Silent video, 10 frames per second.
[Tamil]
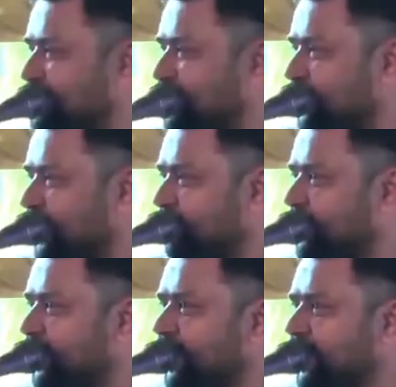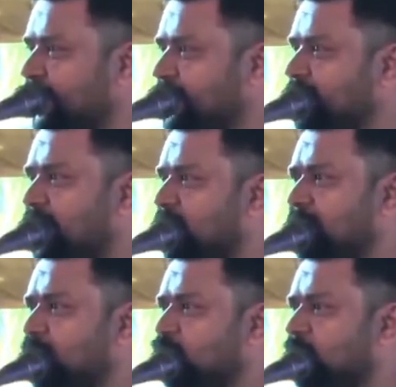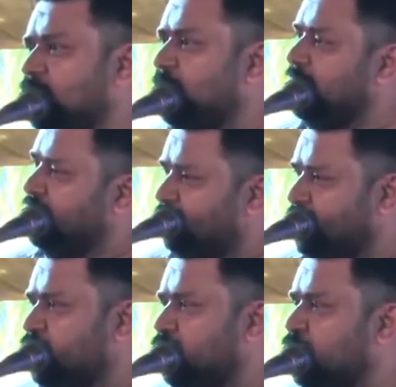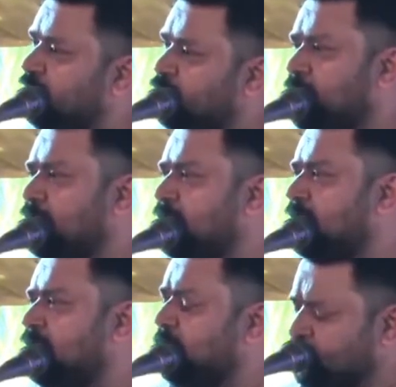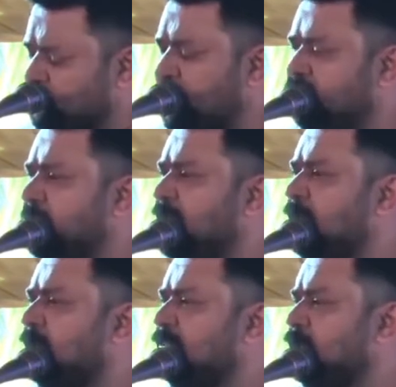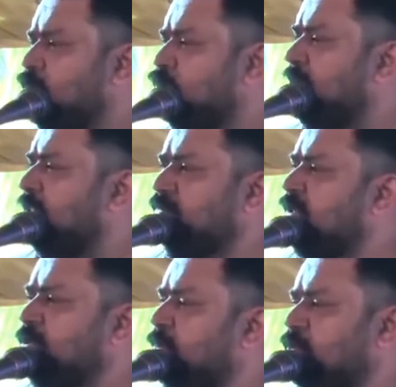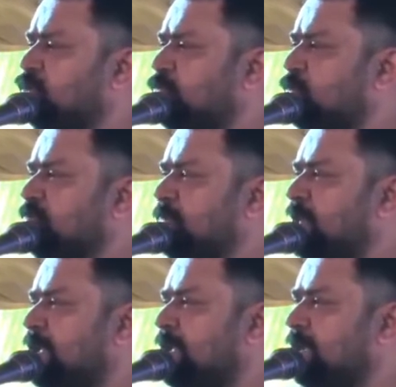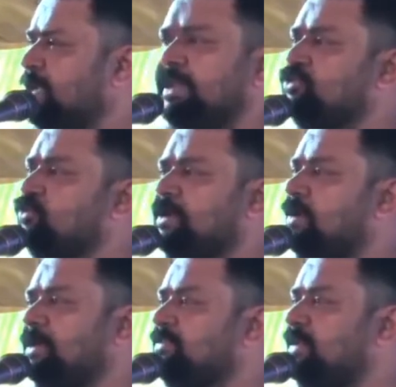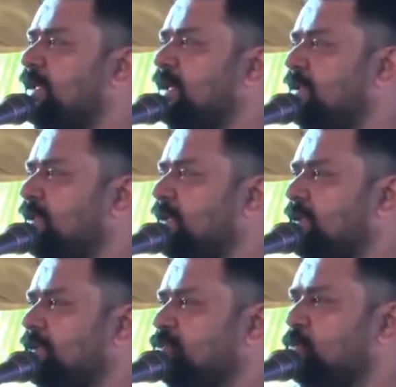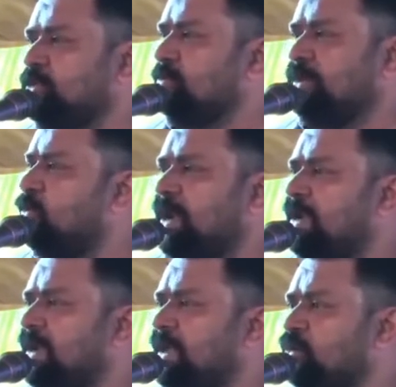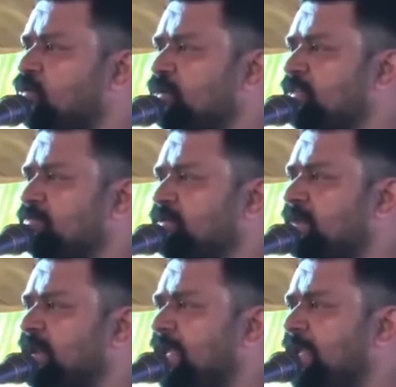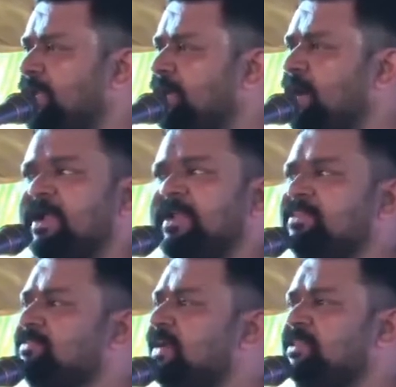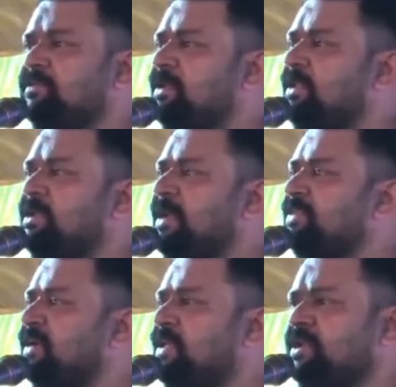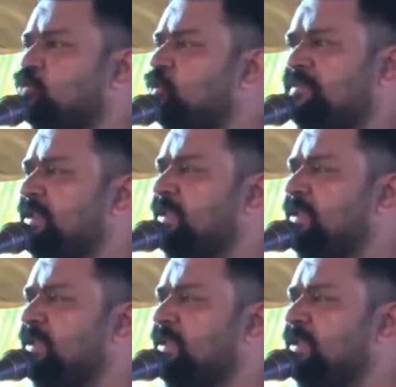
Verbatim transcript: நான் சொல்ல வரேன் இதுக்கு ஆம்பளைங்களாம் கூட வர மாட்டீங்களா வருவோம் ஒரு வீட்டில் ஒரு அண்ணங்க அரணிப்பா சும்மா விடுமா நான் பார்த்துக்கிறேன்னு கொண்டாந்து விட்டுட்டு போல ஸ்போர்ட்ஸ் மீட்டில் இல்லைன்னு சொல்லுங்கள் மனசார ஸ்போர்ட்ஸ் மீட்டில் ஒரு அண்ணங்காரன் கூட கொண்டாந்து விட்டு வரல காலையிலேருந்து சாயந்தரம் வரைக்கும் நீங்கள் மேட்ச் ஆடையில் கூடவே